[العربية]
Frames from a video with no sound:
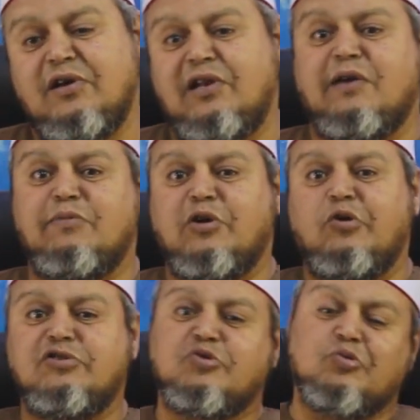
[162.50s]
لكن ما
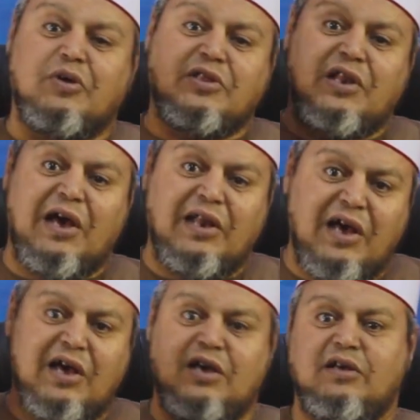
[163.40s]
تاخدش وتودي
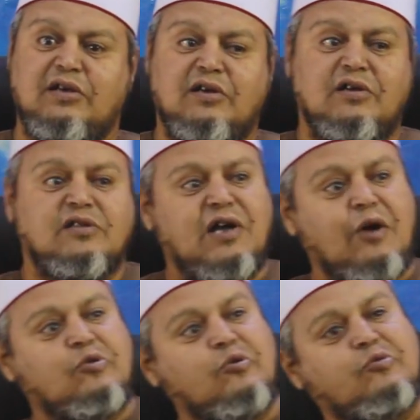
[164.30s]
لأهلها
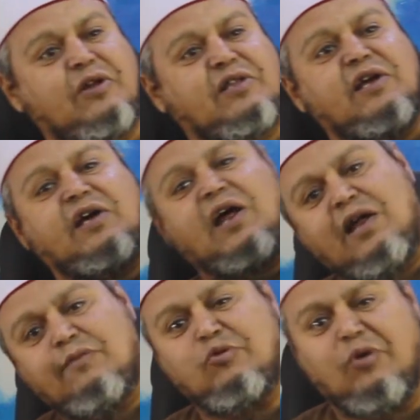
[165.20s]
تاخد وتودي
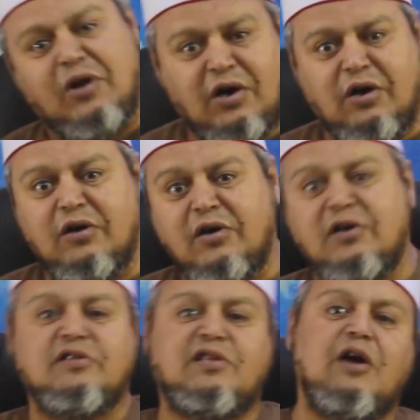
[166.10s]
لجيرانها من وراه
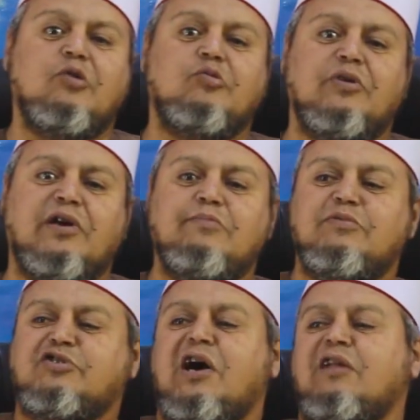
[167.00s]
تاخد وتجيب
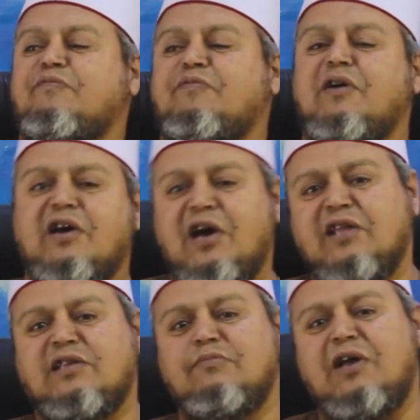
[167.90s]
مش عارف
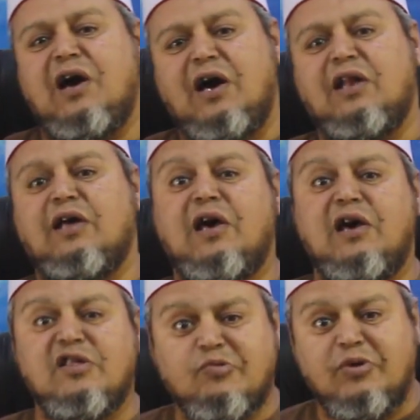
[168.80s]
خاتم لا حلق
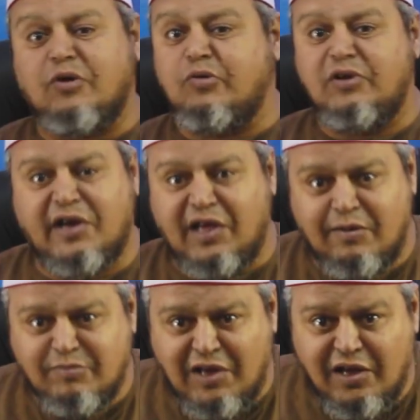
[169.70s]
لا اسوره كل
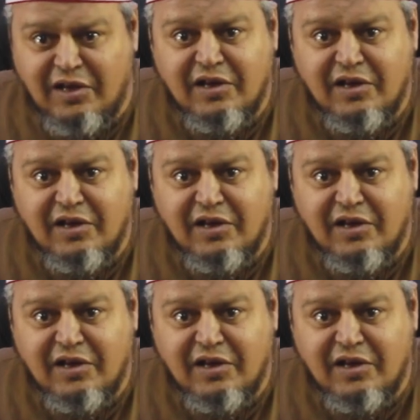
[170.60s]
الكلام ده